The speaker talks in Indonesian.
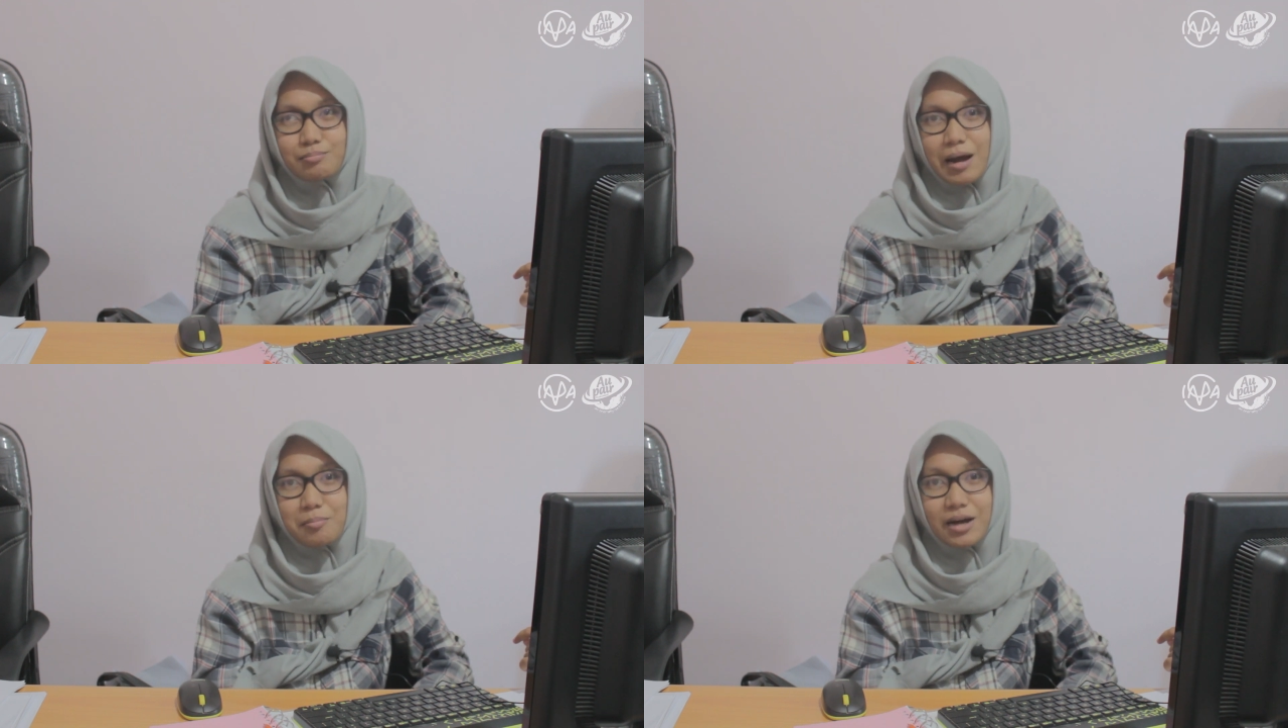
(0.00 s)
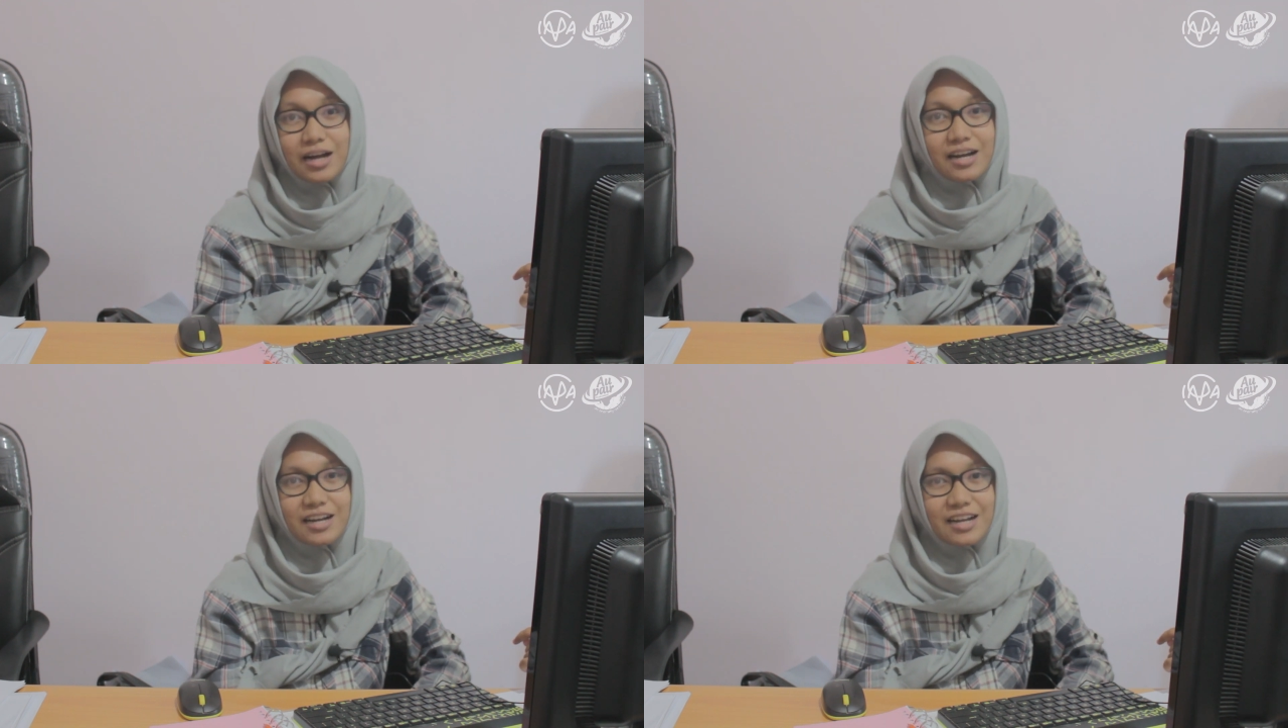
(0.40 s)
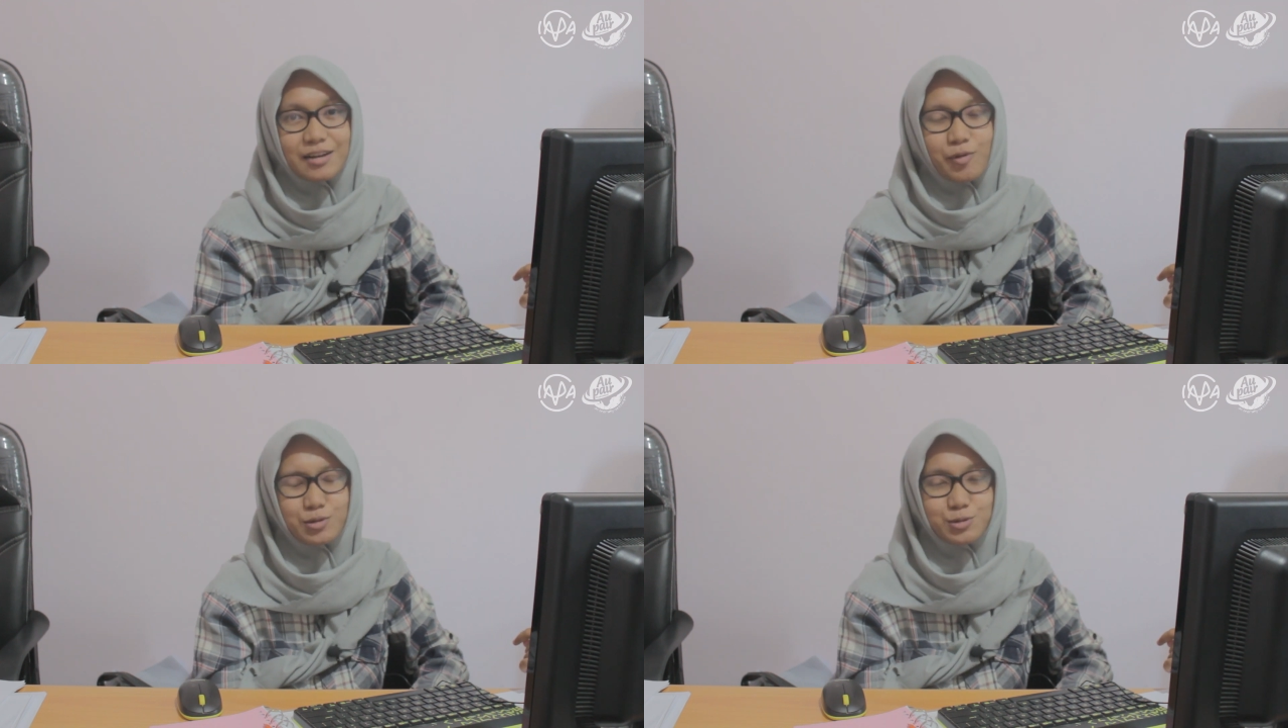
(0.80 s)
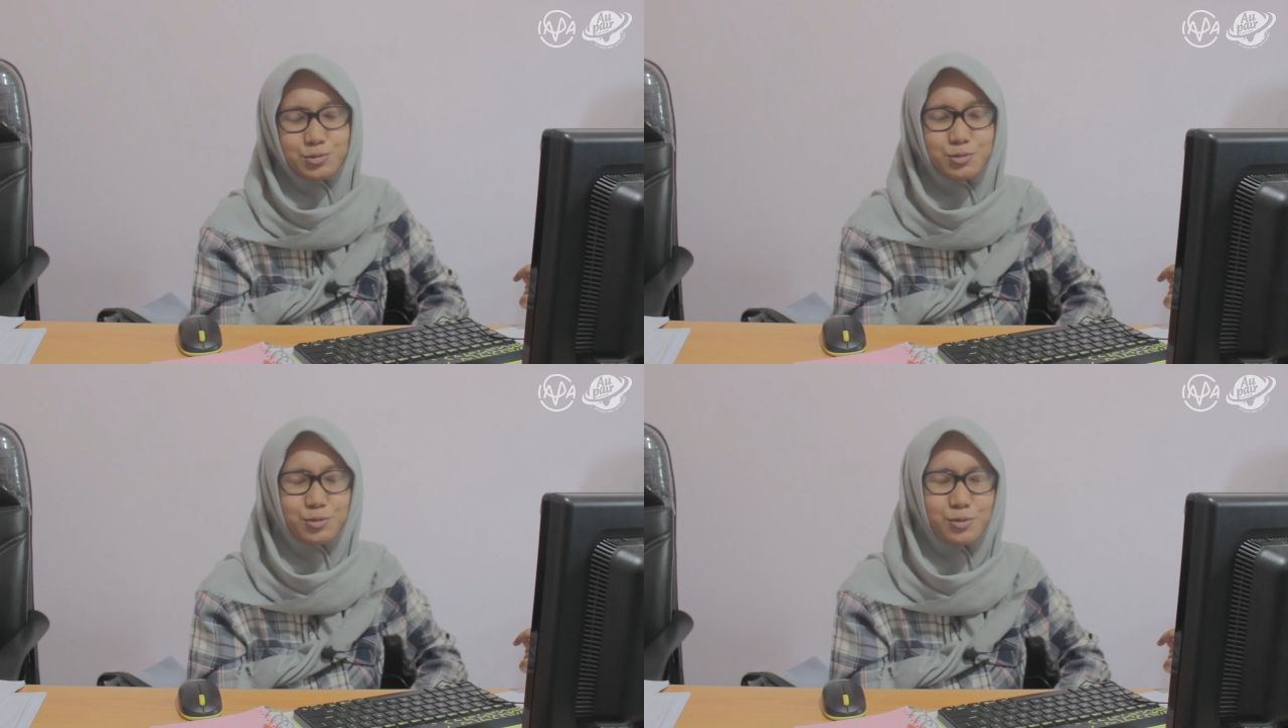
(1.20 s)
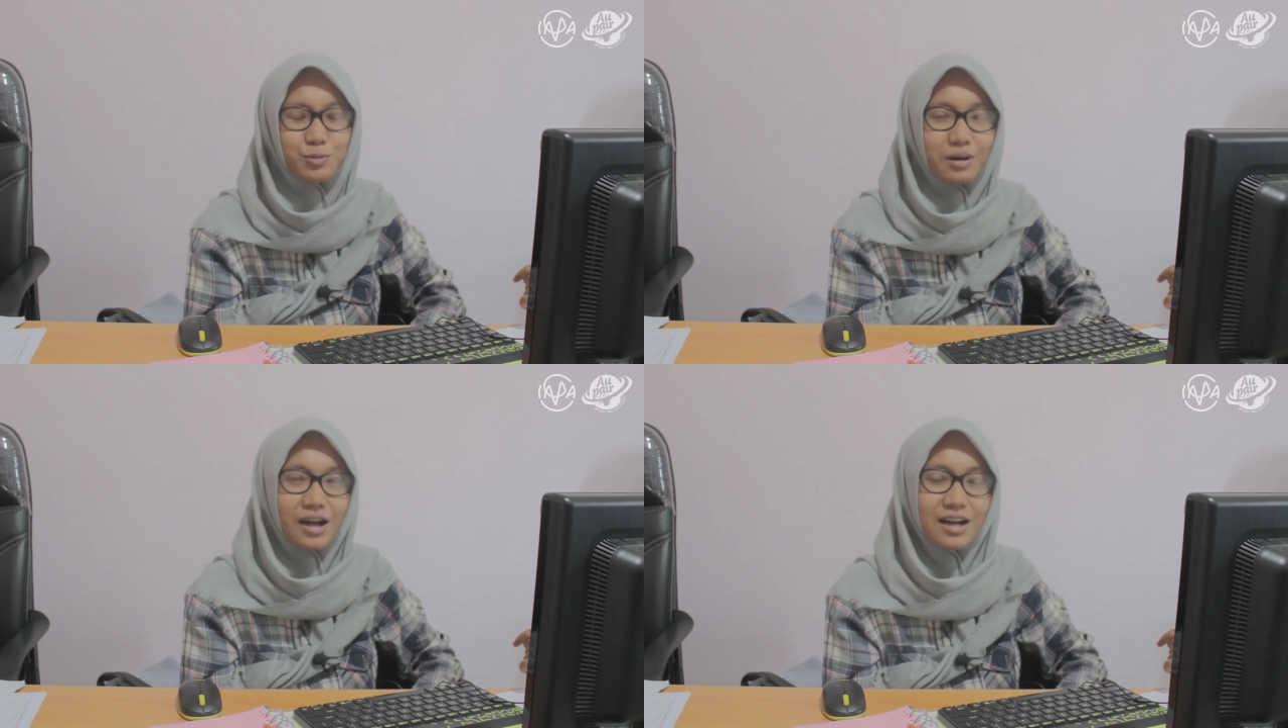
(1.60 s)
mama waktu itu
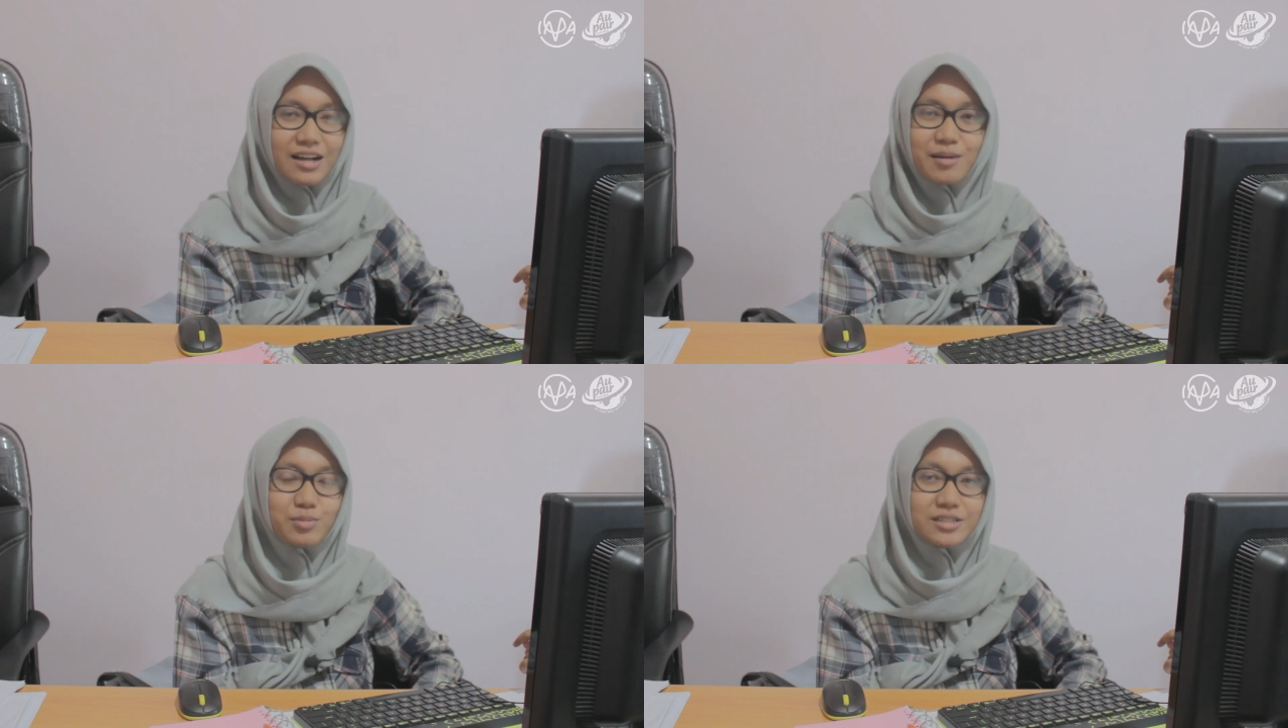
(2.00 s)
nggak nggak